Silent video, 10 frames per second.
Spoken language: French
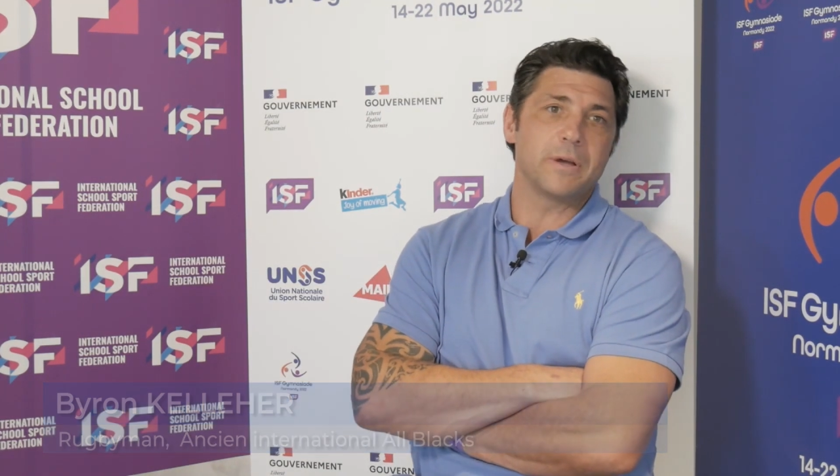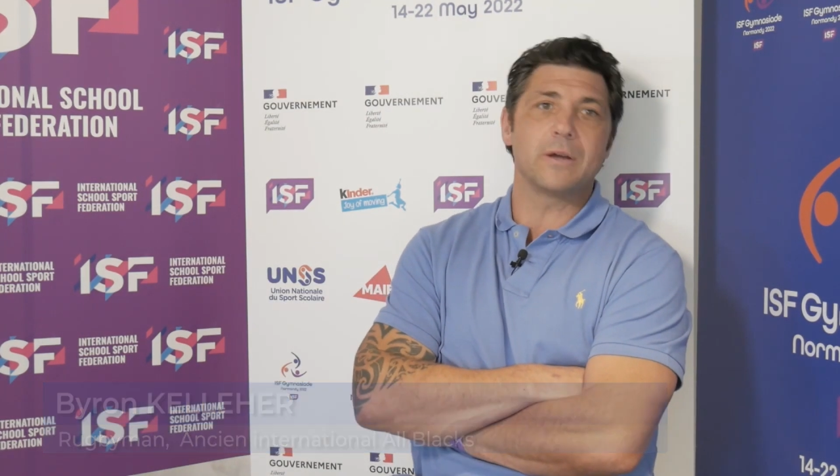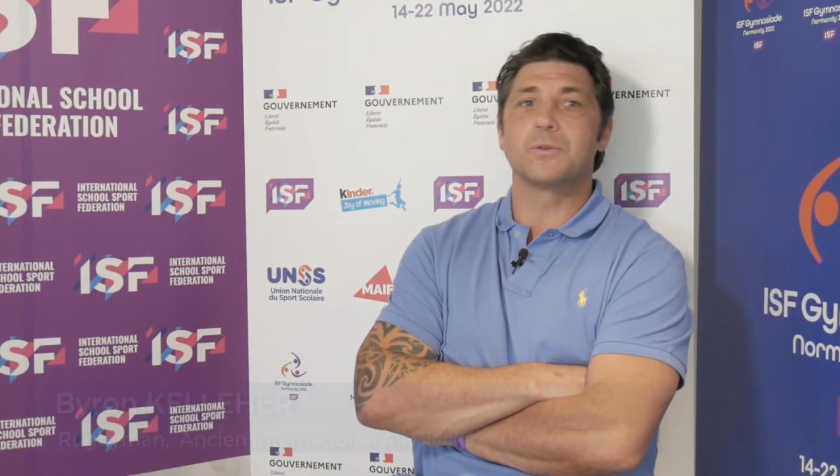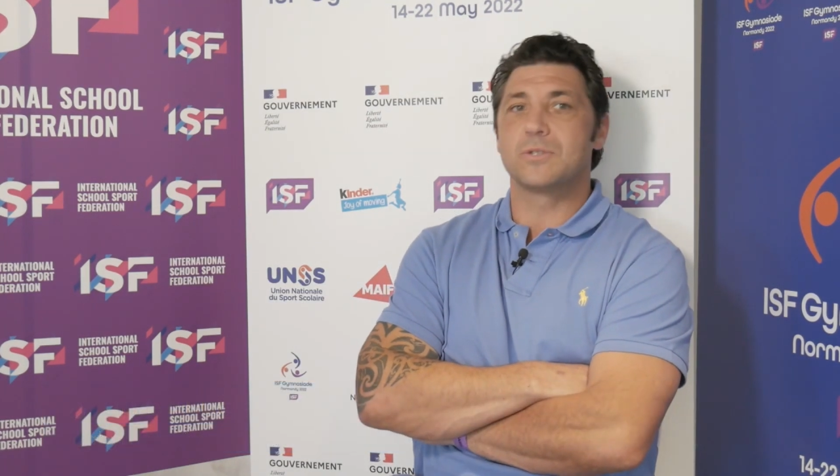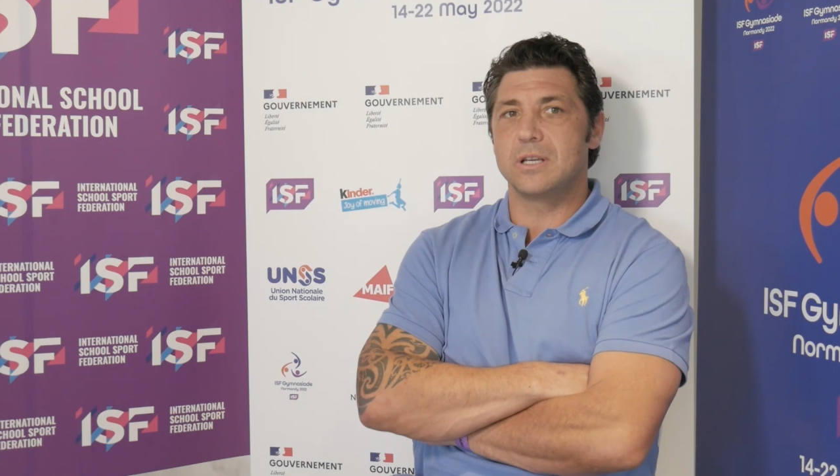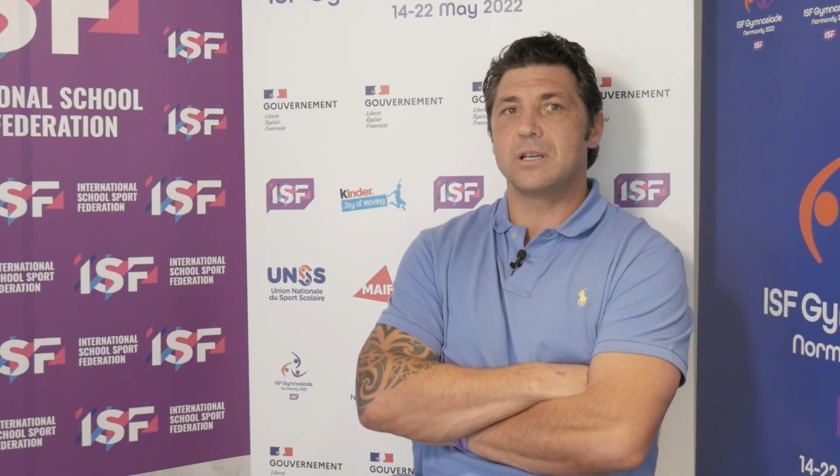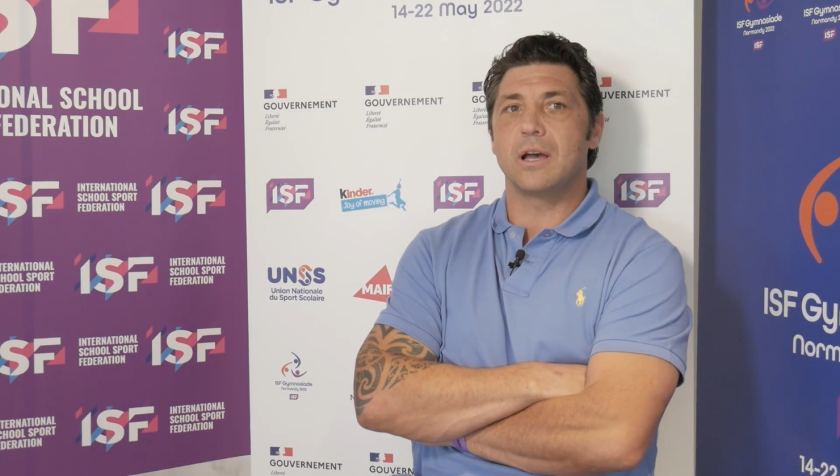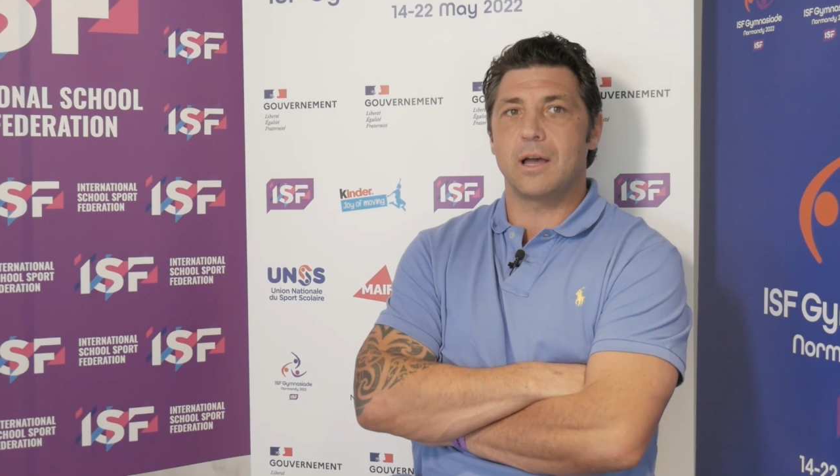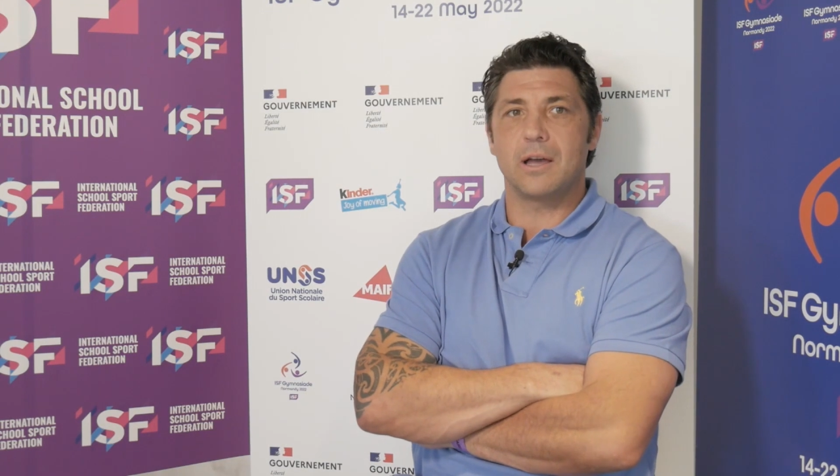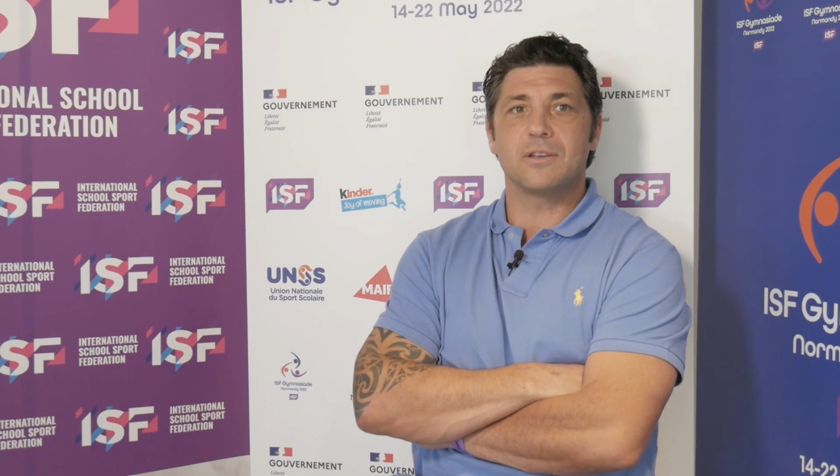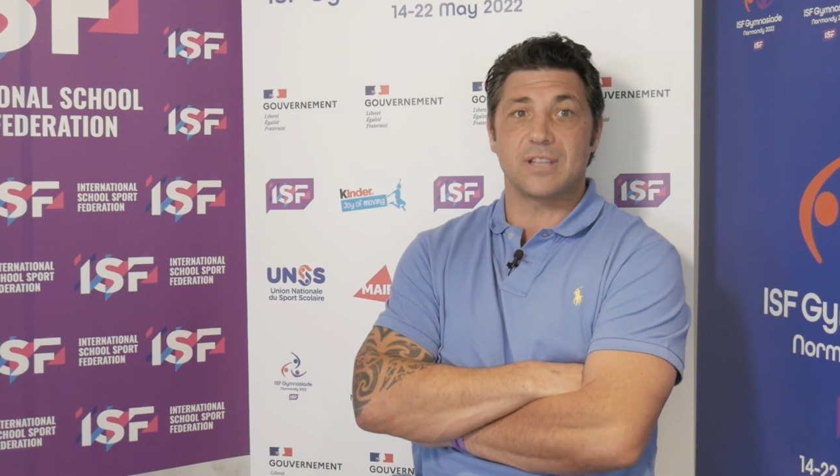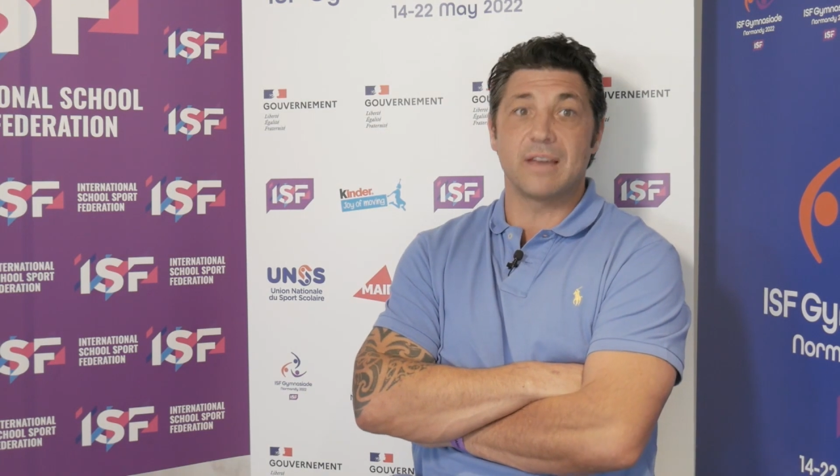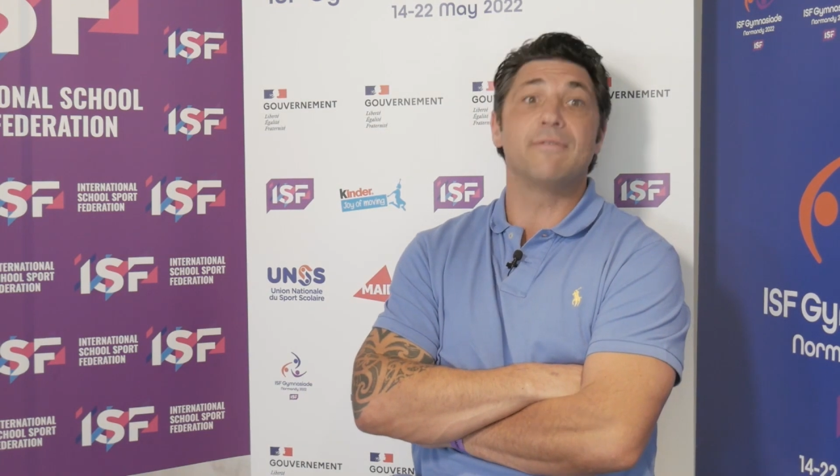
mais aussi euh, c'est